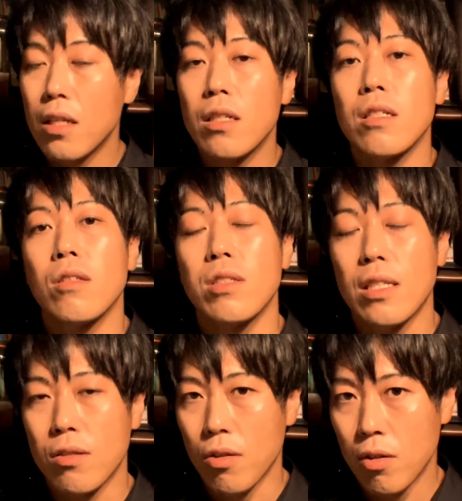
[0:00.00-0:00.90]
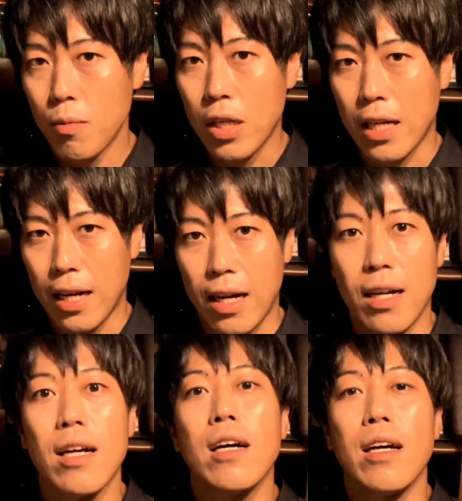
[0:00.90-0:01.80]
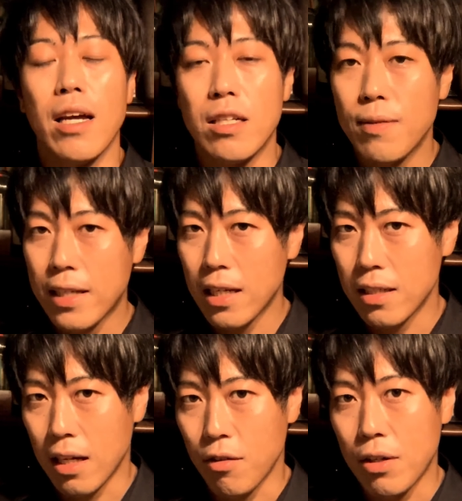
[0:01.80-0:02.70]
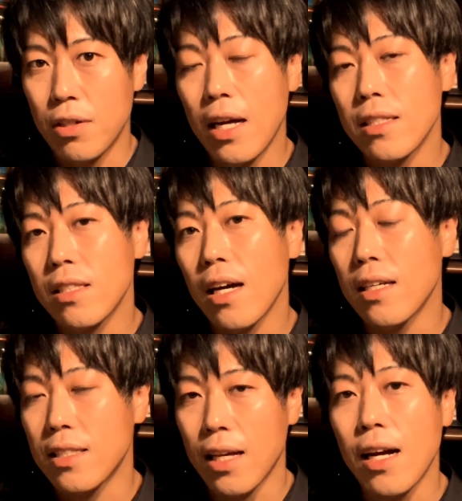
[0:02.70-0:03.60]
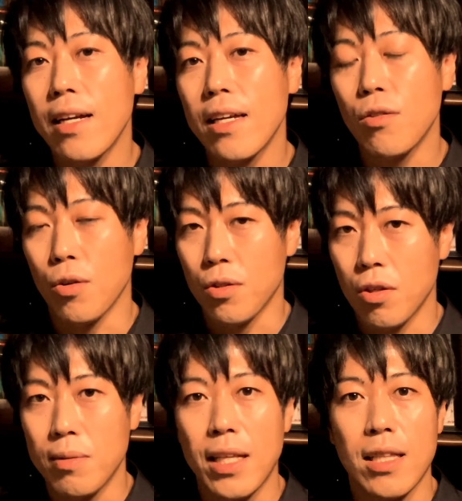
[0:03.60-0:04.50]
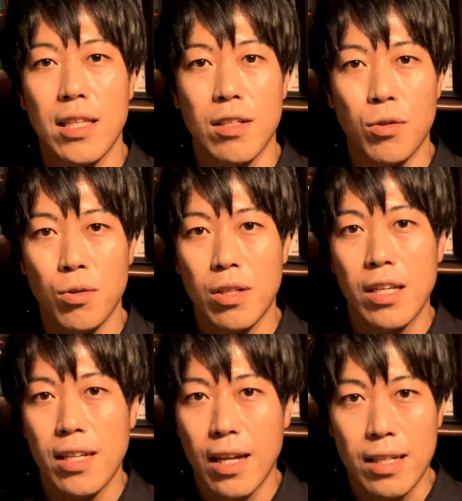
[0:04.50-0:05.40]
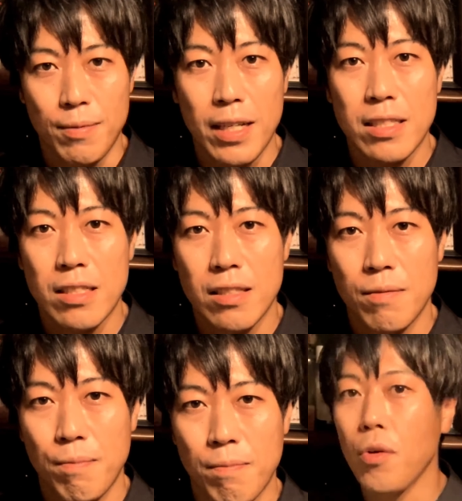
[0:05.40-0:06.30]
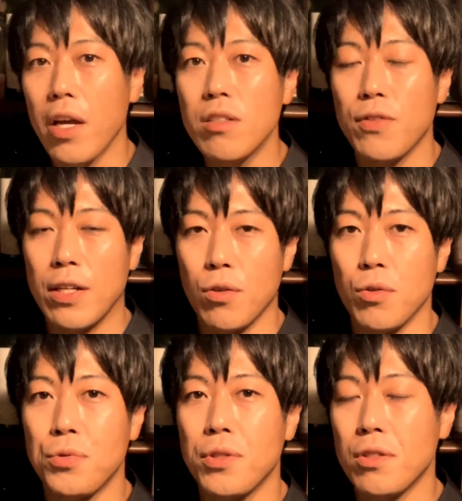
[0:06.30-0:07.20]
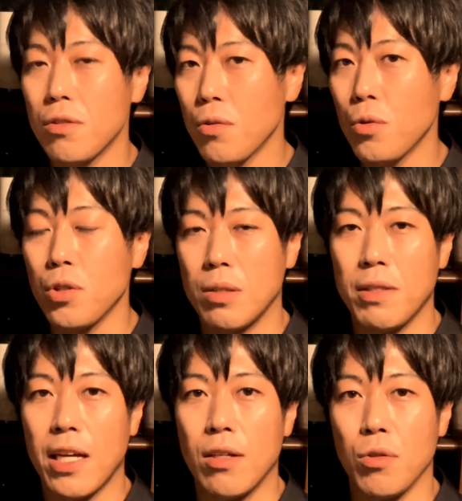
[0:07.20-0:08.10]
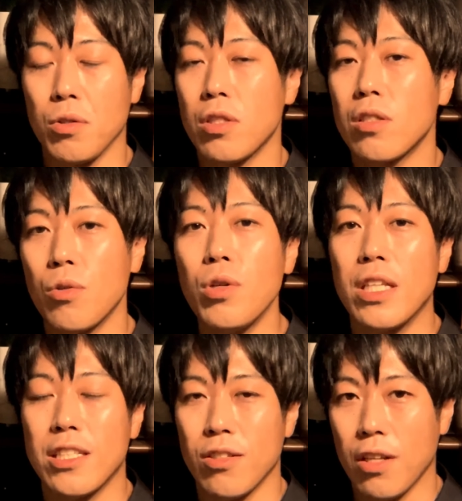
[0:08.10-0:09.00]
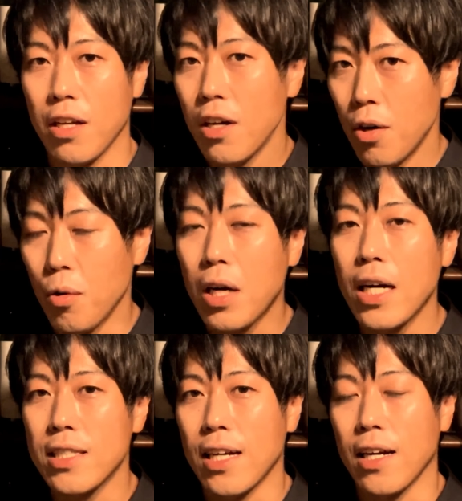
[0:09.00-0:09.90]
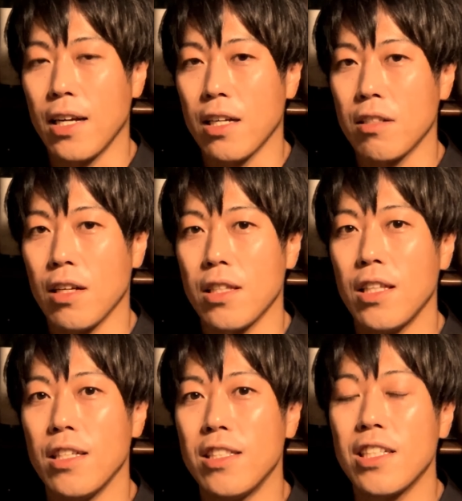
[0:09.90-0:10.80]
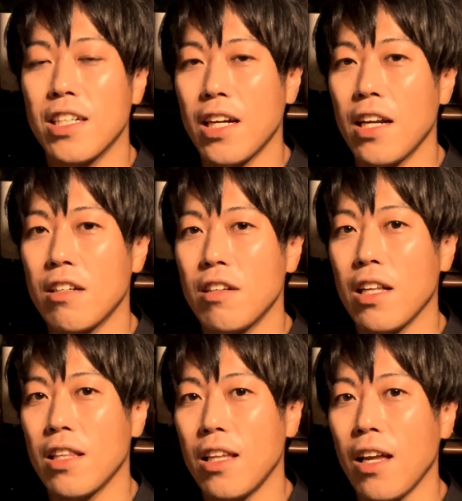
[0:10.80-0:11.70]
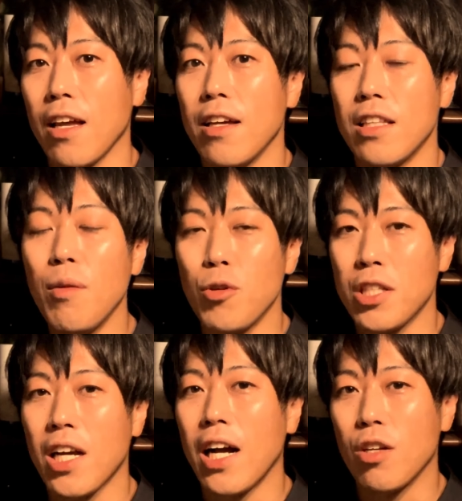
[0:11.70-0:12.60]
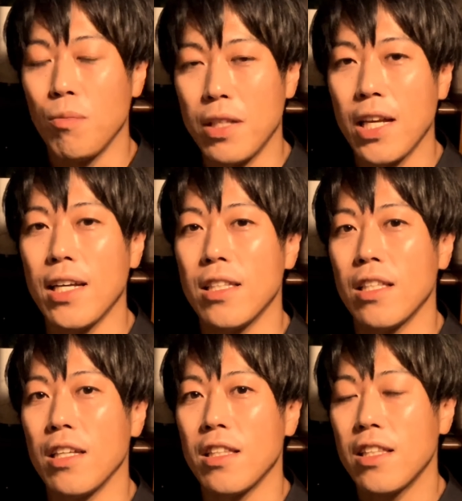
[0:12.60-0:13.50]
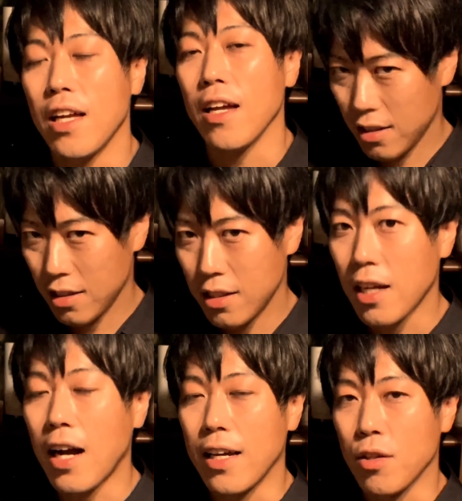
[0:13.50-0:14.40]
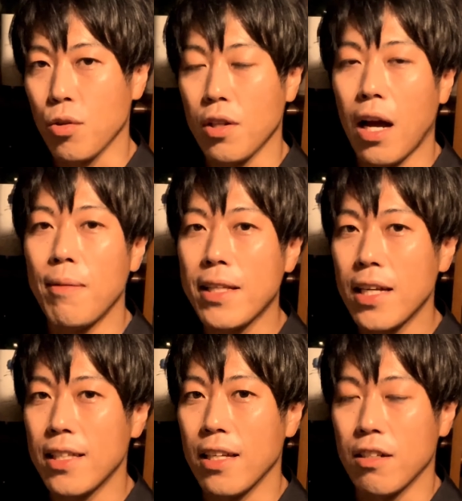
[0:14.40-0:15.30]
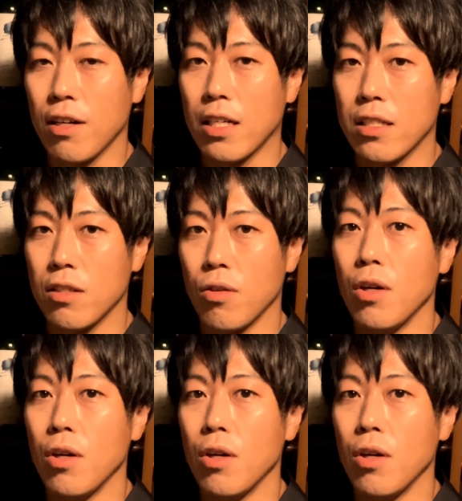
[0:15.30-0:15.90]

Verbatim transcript: そしてその思いからエルベ・ケルランはフランスから世界へと飛び立っていくことになりますエルベの不屈の闘志みたいのすごいですよねお母さんが亡くなって実家亡くなってでも世界を見たいって言って世界へと羽ばたいていくわけですよ